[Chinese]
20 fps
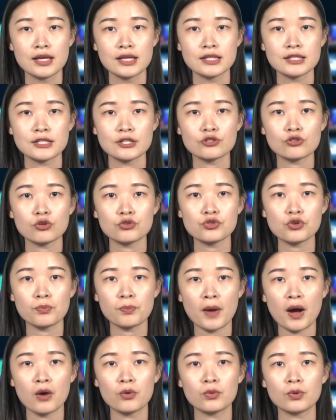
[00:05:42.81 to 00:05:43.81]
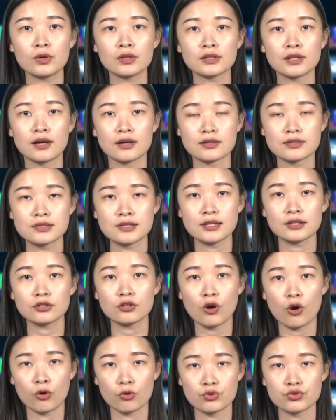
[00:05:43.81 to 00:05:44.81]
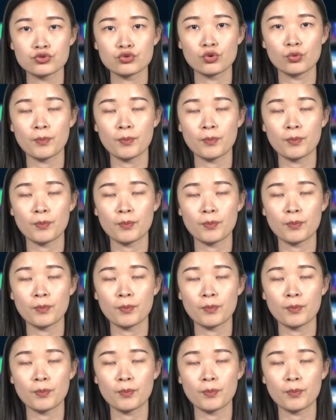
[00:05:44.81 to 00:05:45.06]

其中就包括滕森口述